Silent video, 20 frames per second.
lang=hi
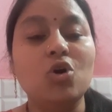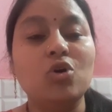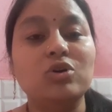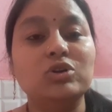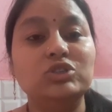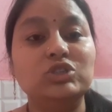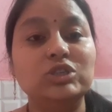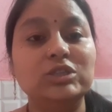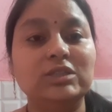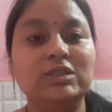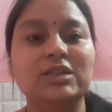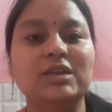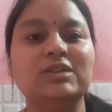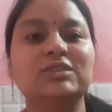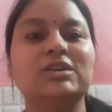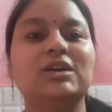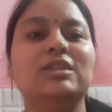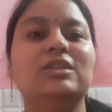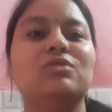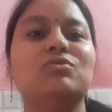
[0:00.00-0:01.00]
और जितना
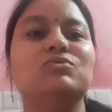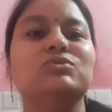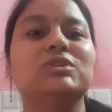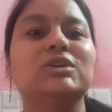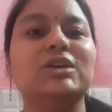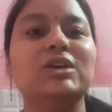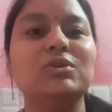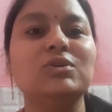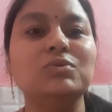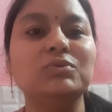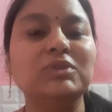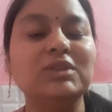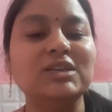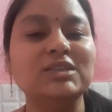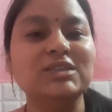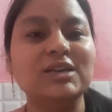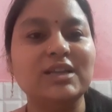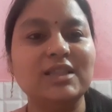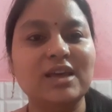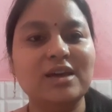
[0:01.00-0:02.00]
ज़्यादा हो सके उतना
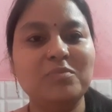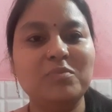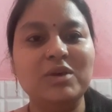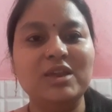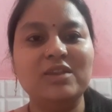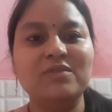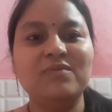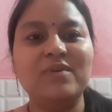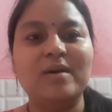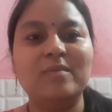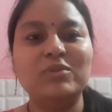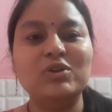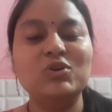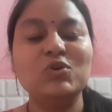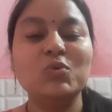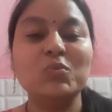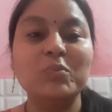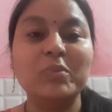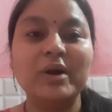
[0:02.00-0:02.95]
ज़्यादा मेरी फैमिली को